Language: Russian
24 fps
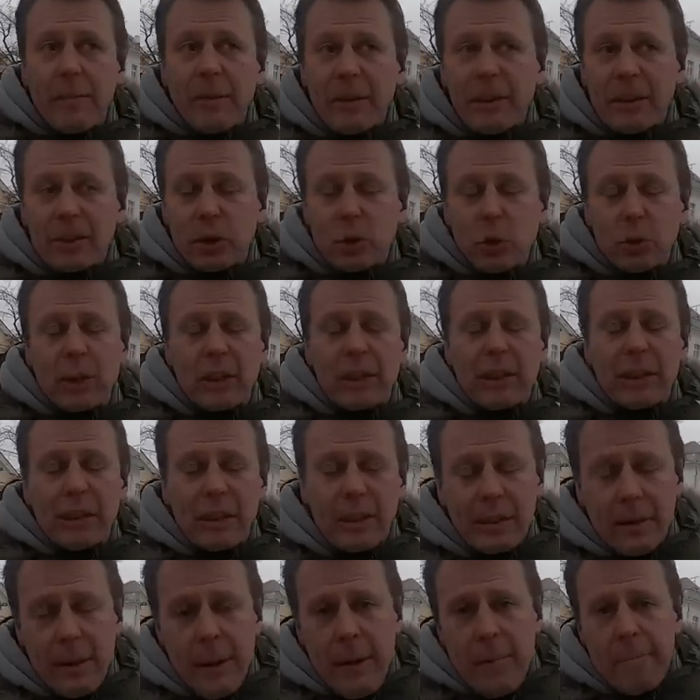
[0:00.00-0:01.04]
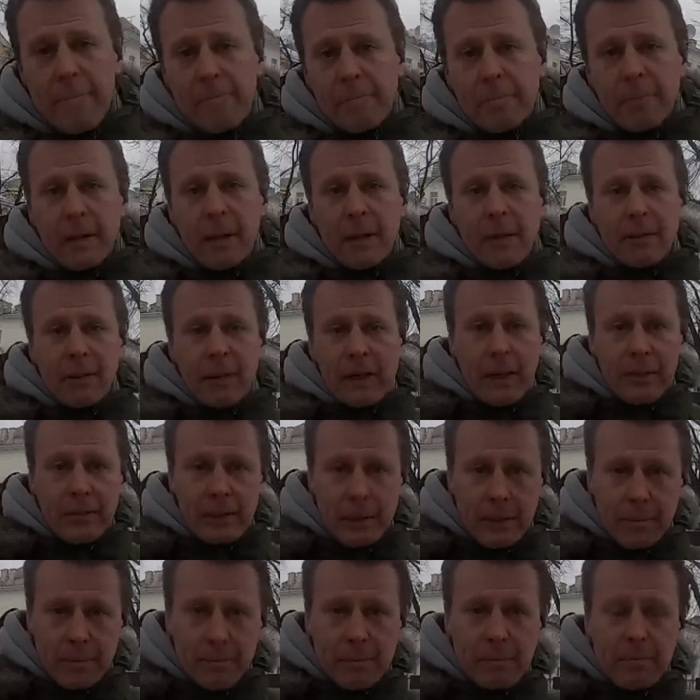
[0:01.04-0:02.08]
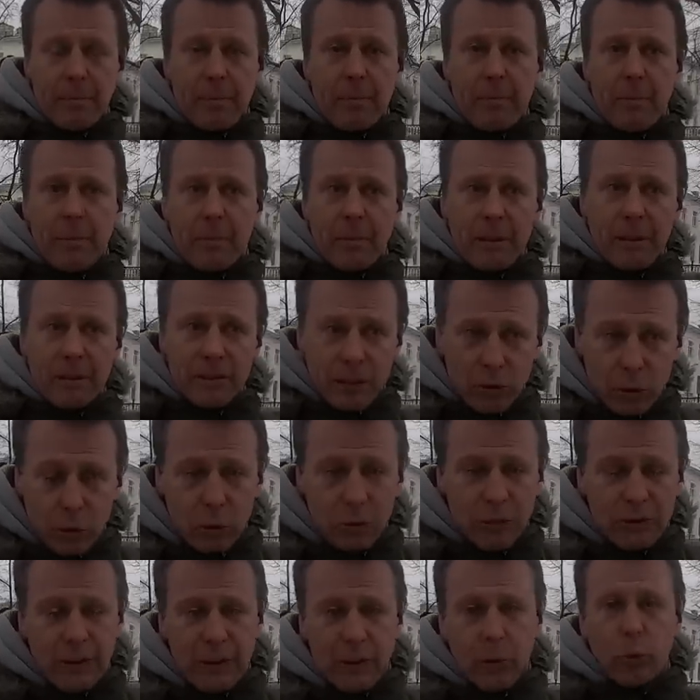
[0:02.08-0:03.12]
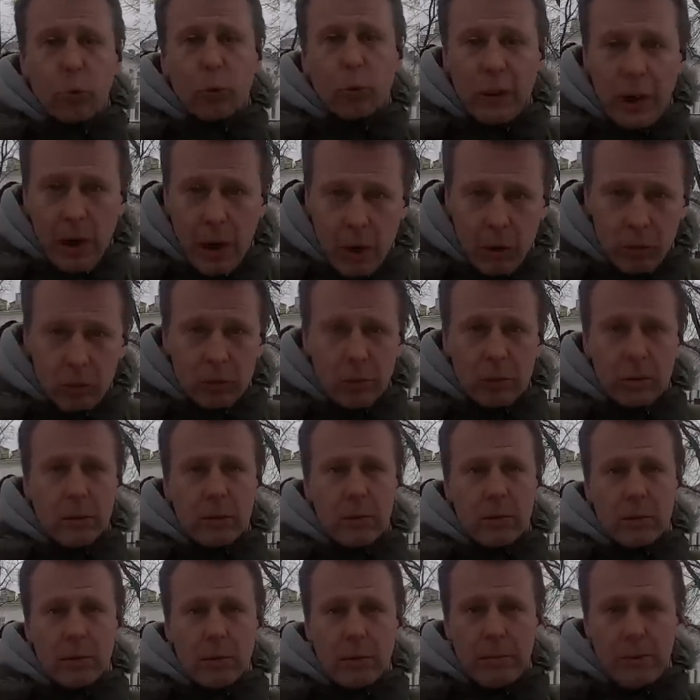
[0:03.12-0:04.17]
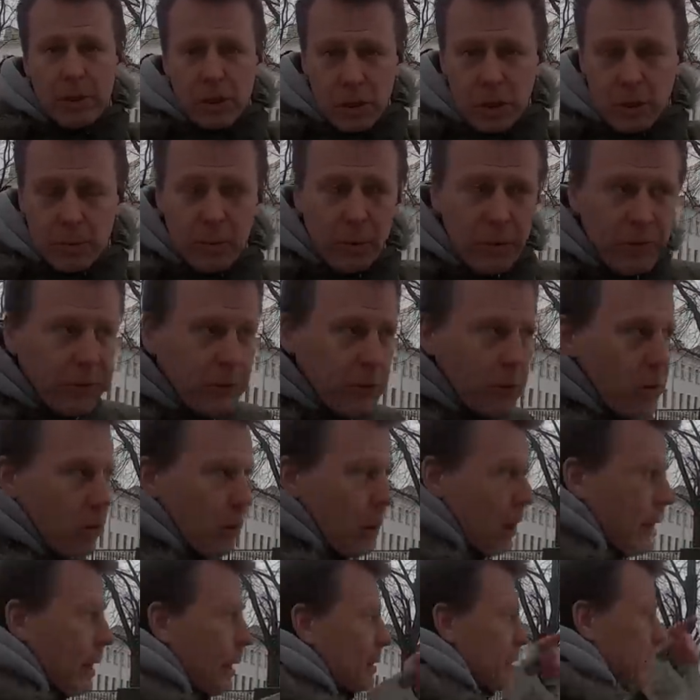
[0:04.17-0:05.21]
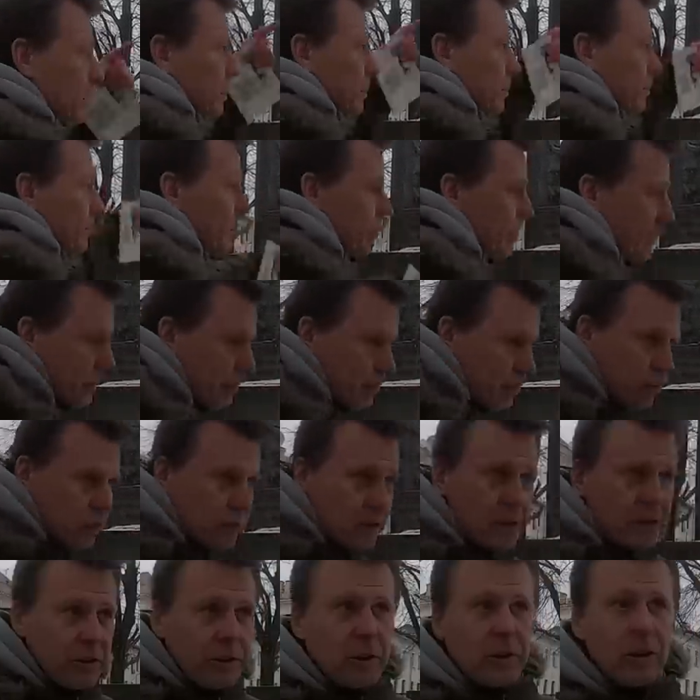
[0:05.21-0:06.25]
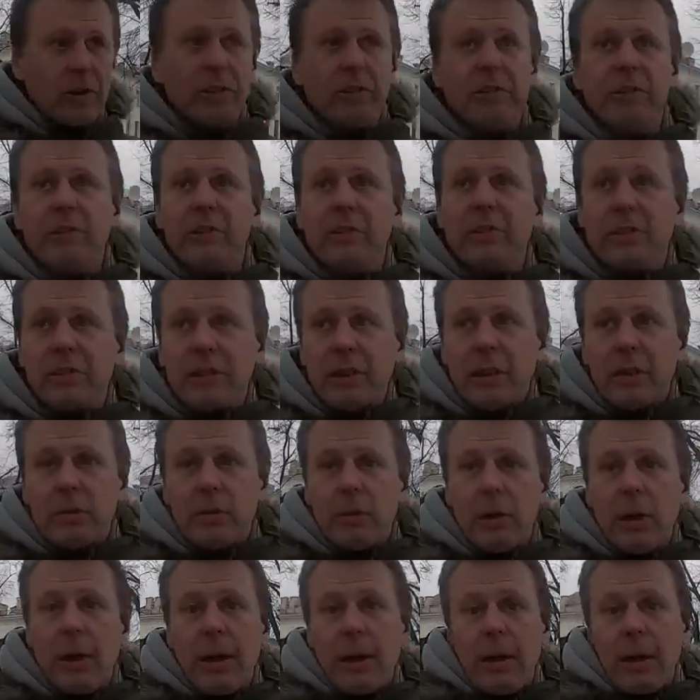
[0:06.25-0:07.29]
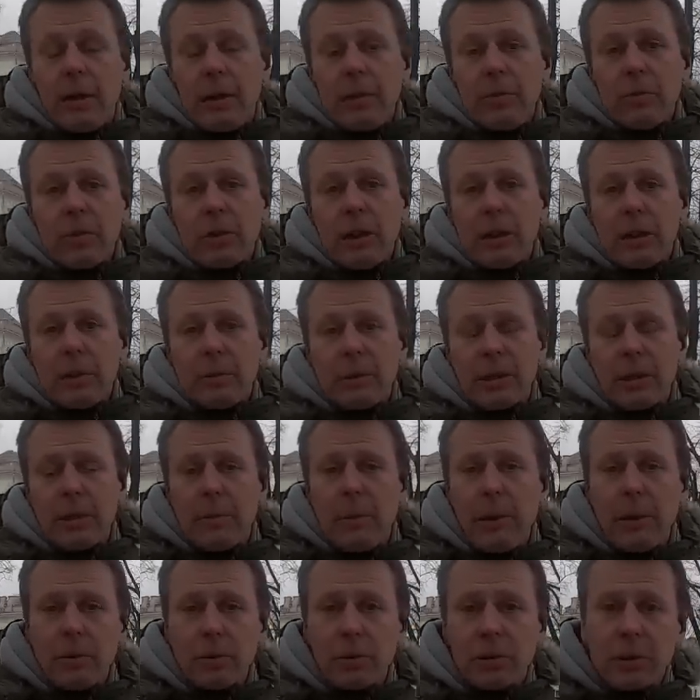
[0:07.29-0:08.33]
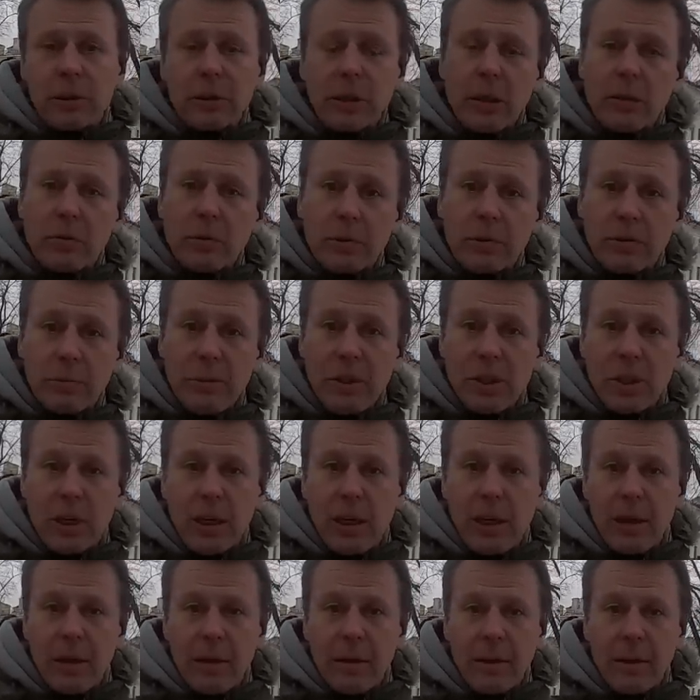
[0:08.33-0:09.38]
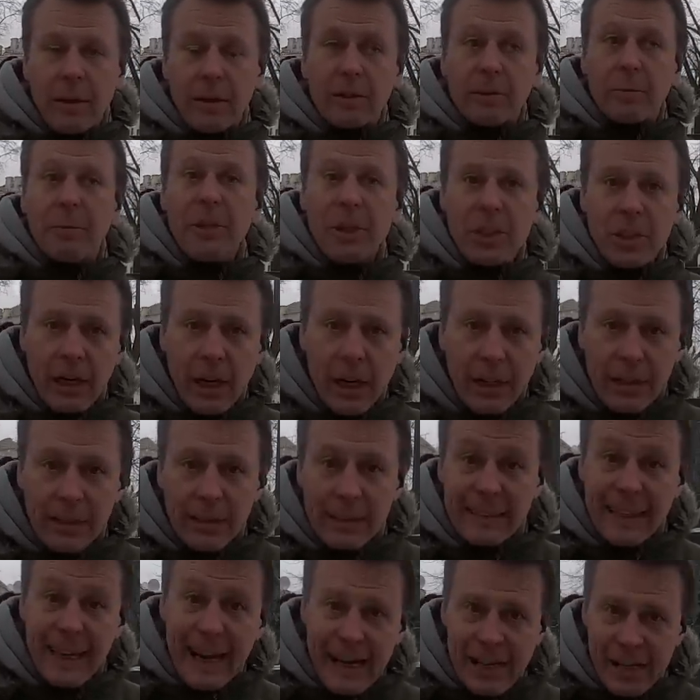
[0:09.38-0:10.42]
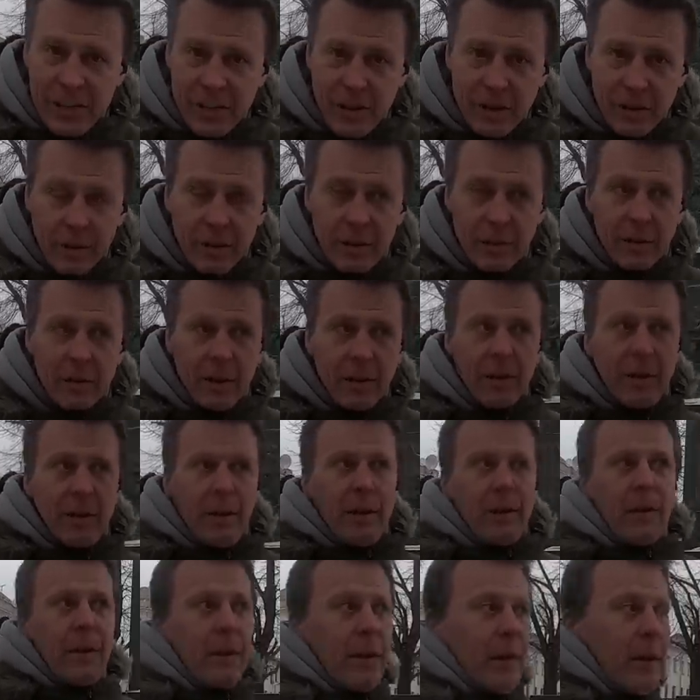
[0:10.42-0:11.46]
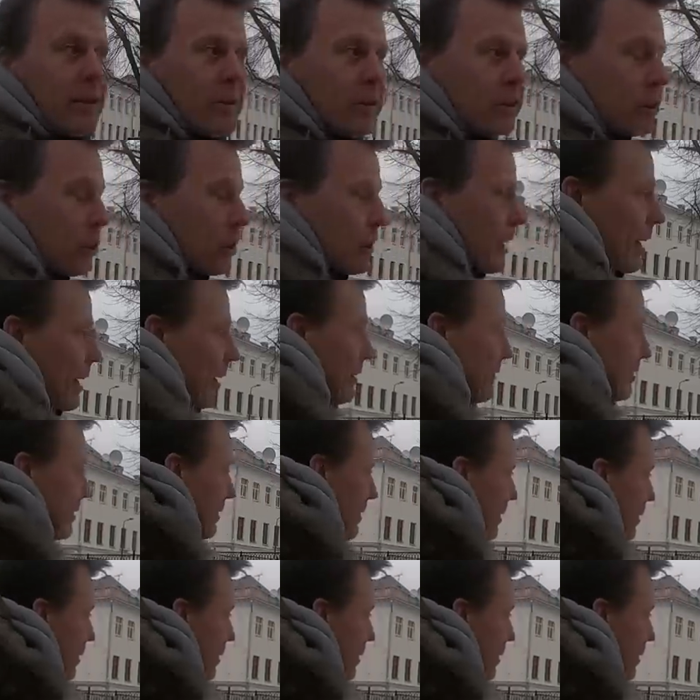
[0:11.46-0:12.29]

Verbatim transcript: была четкая в голове инструкция, куда он бежит после того, как они перебросились через стену. И вот они благополучно так вот сбежали. Сбежали. Дальше. Начинается